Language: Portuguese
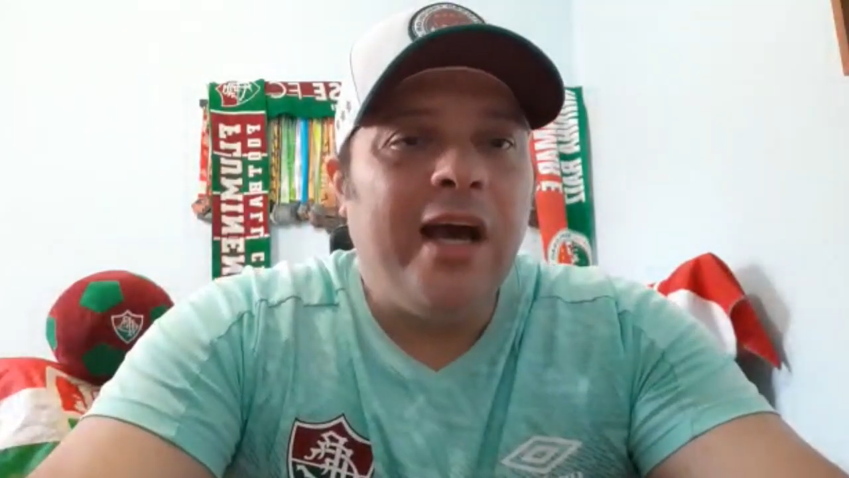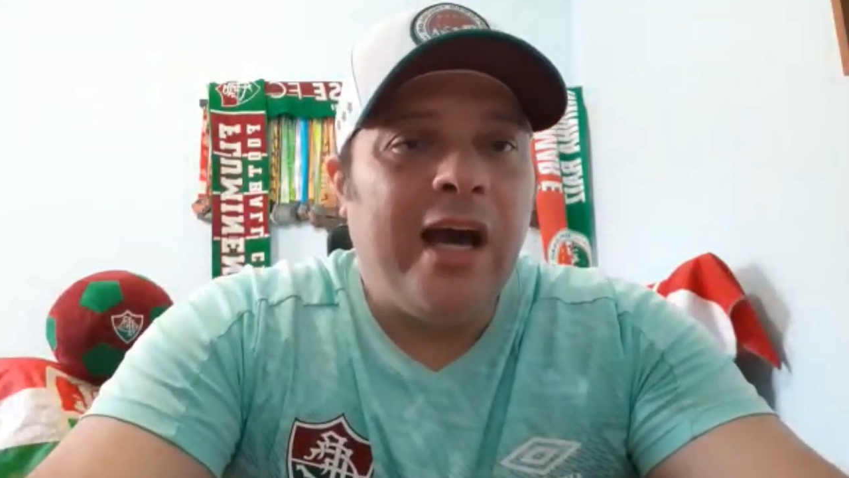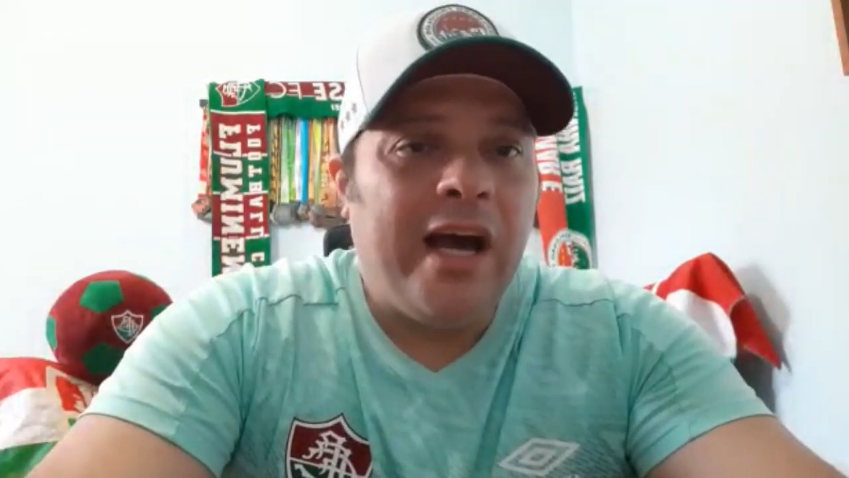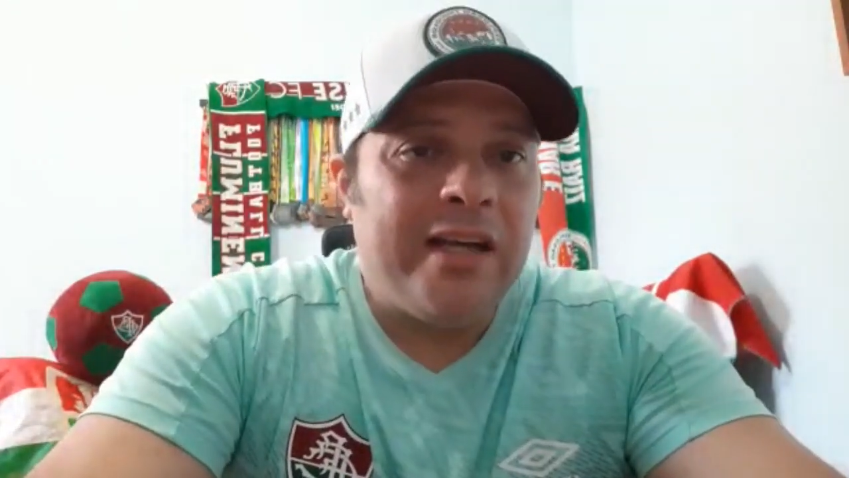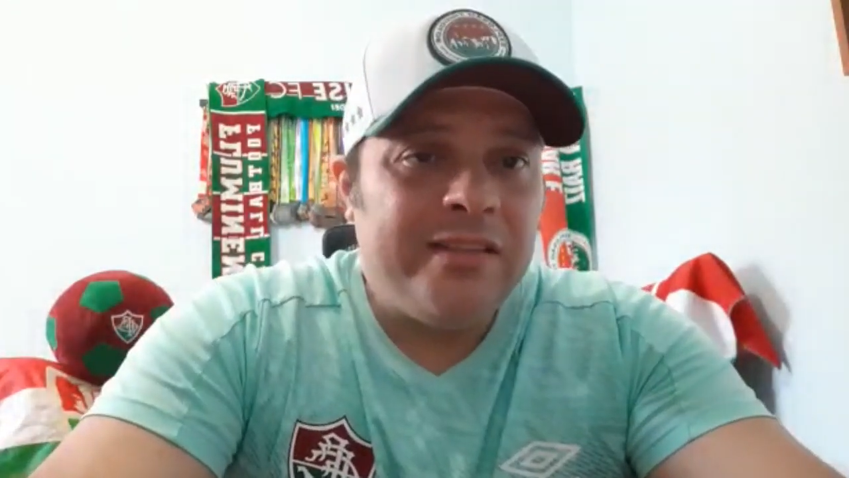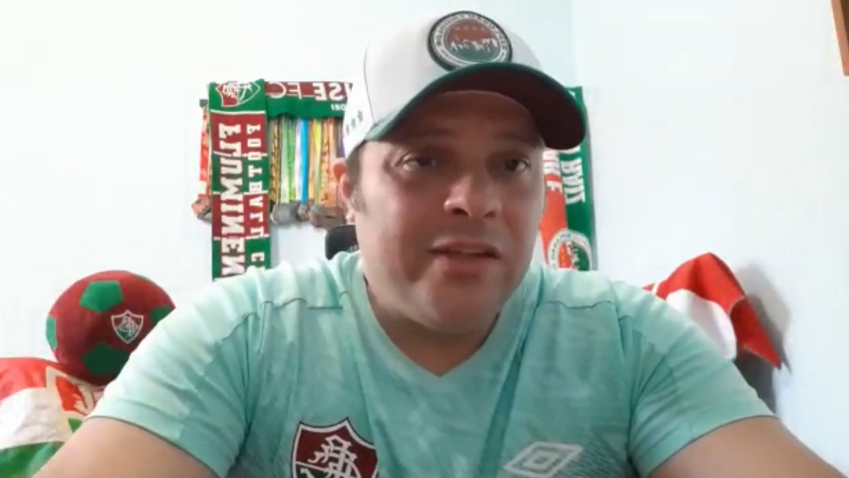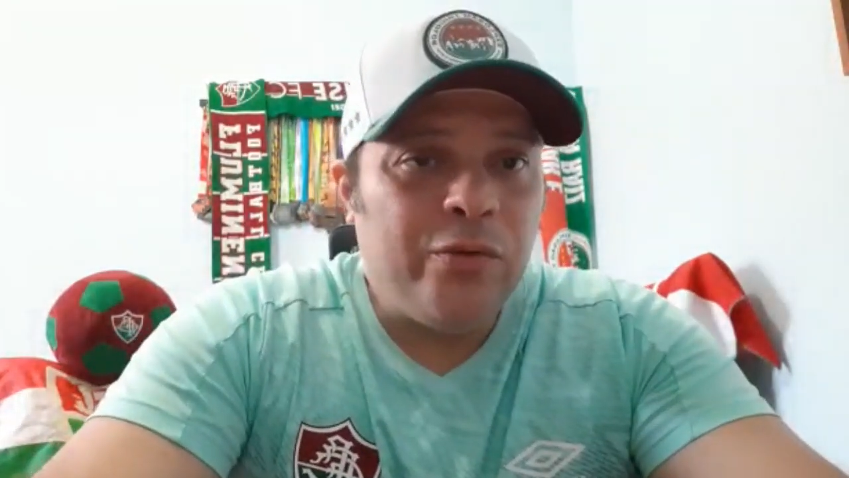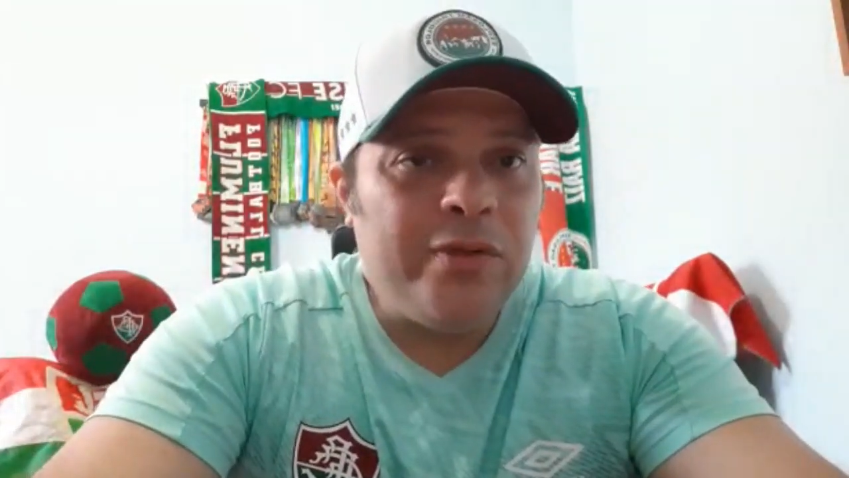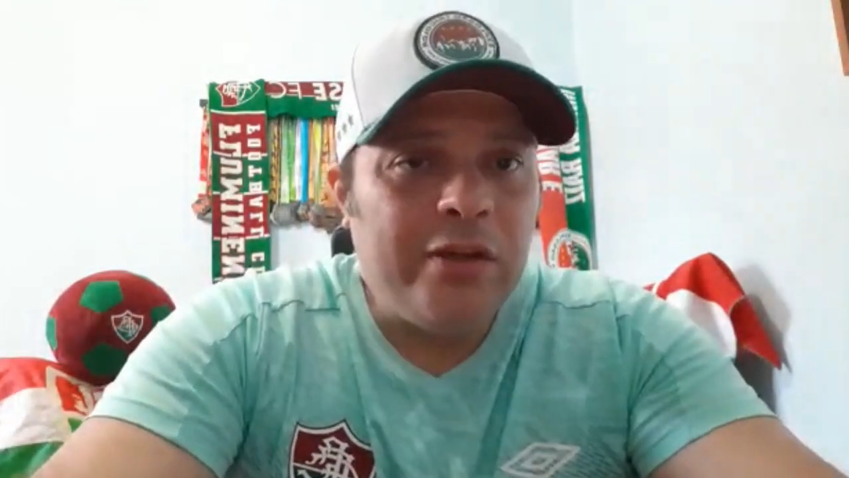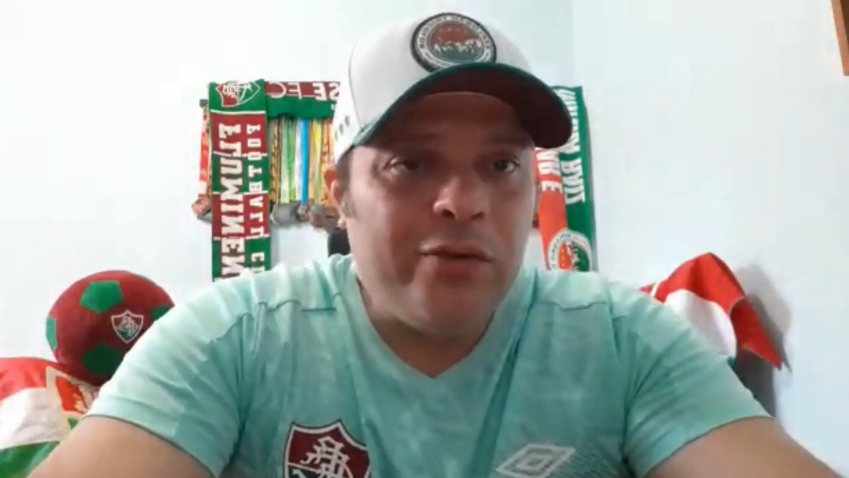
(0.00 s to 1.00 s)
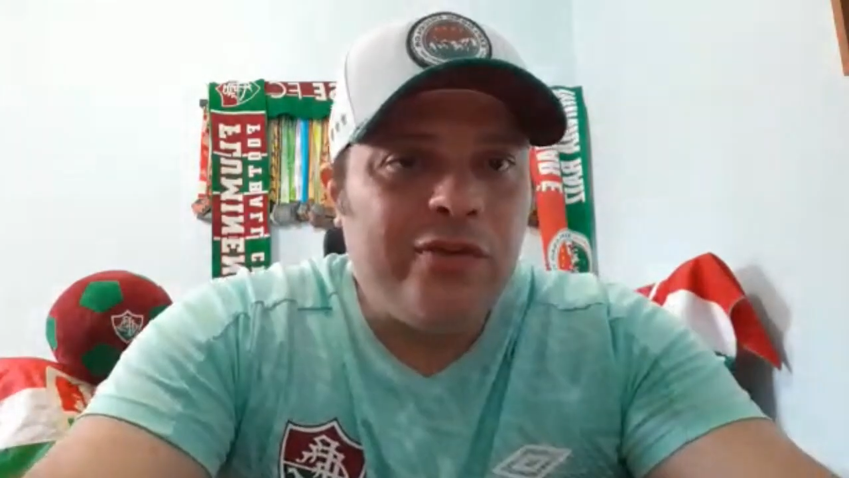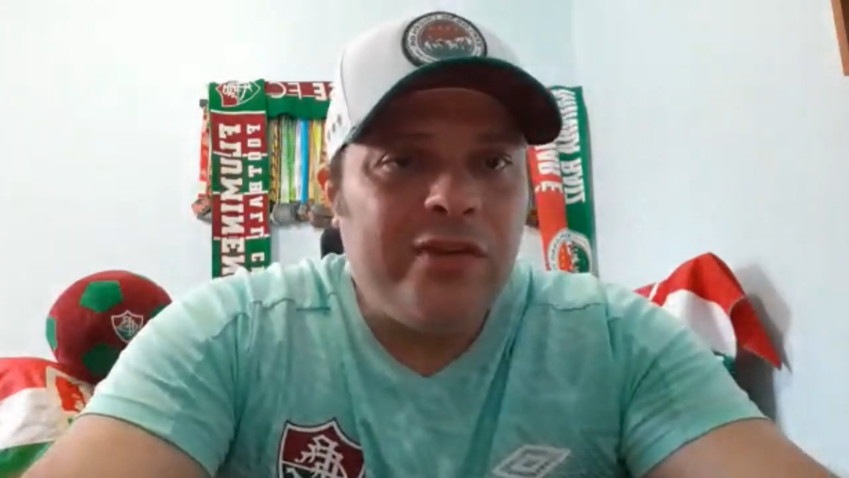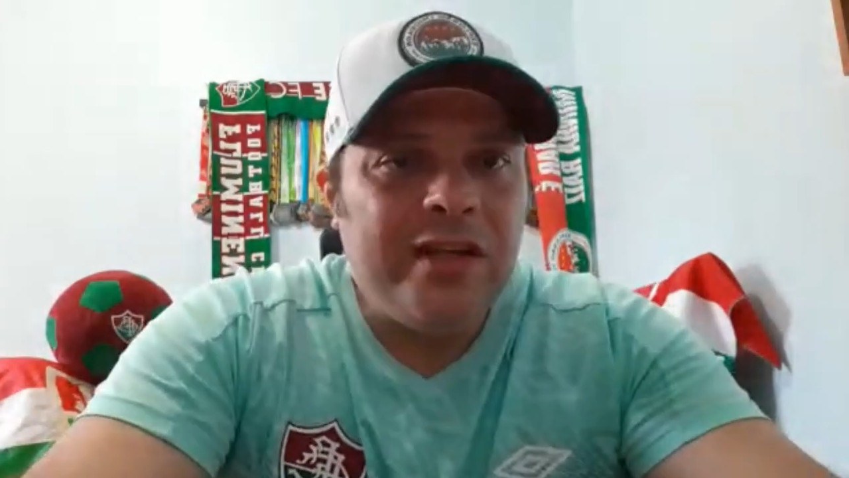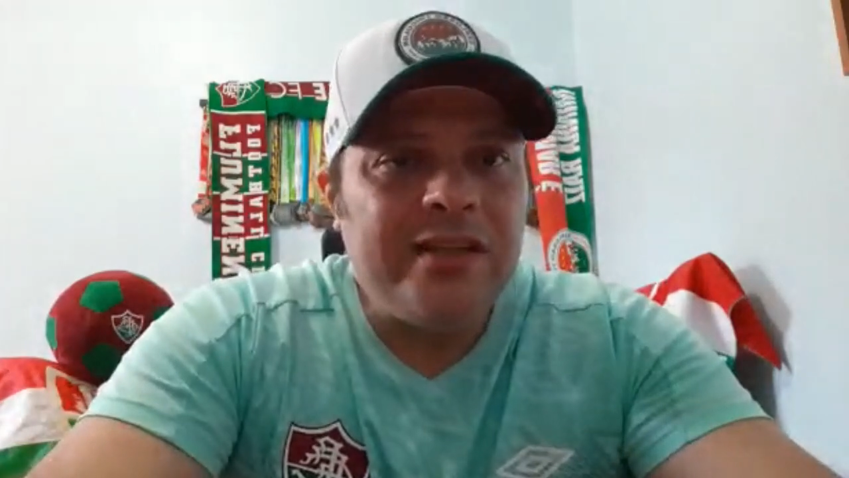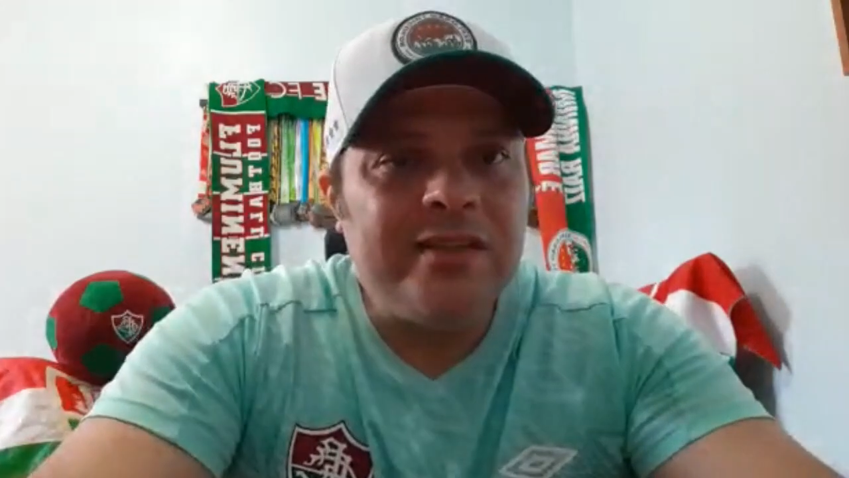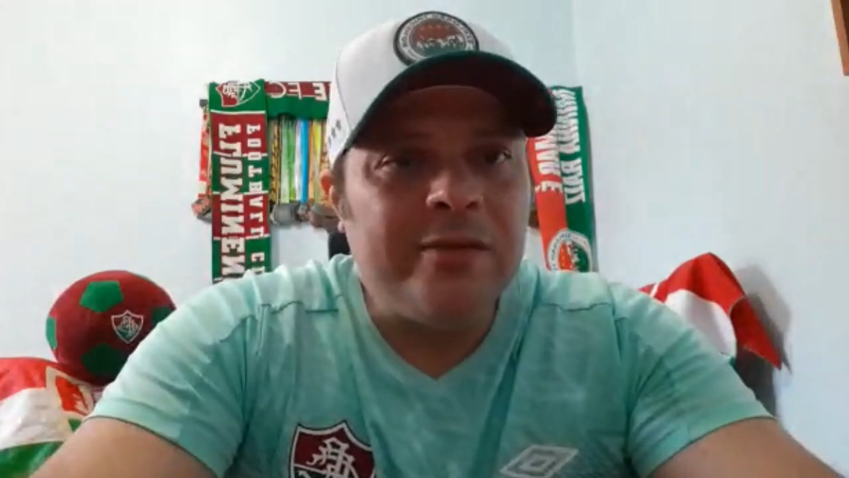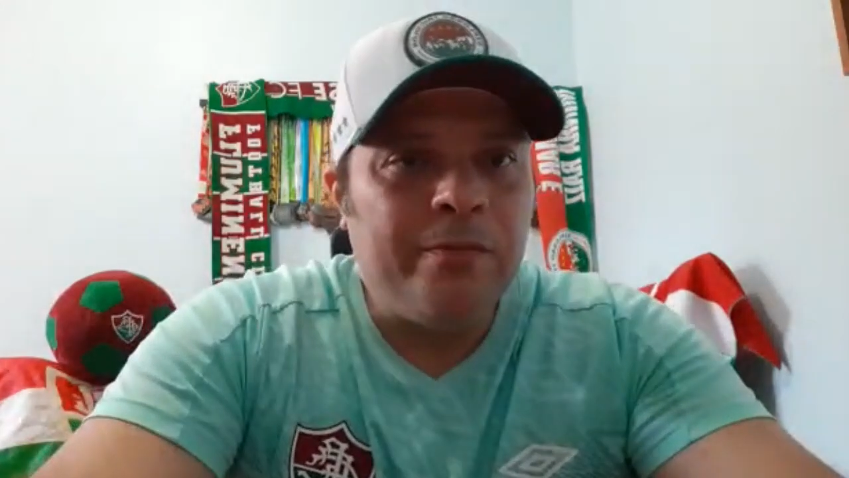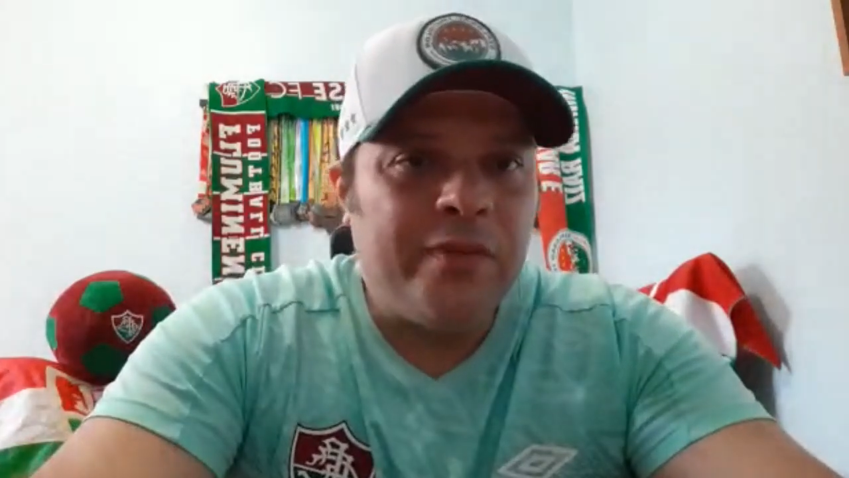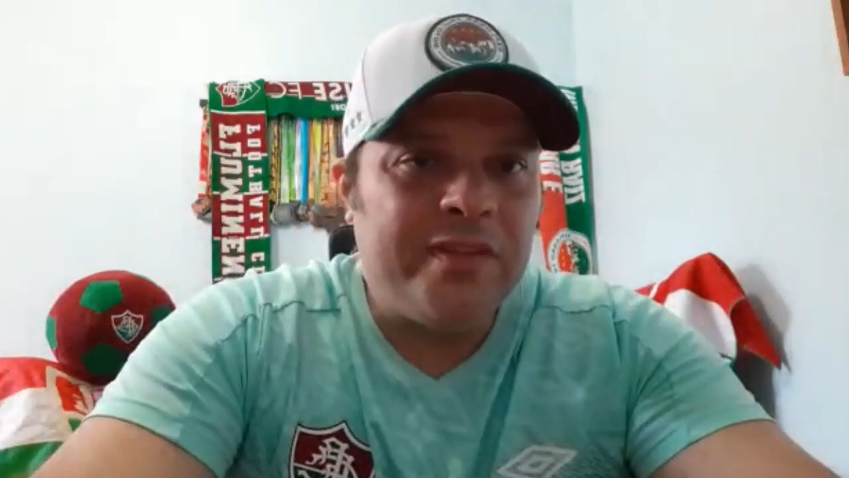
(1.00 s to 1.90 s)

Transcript: A segunda notícia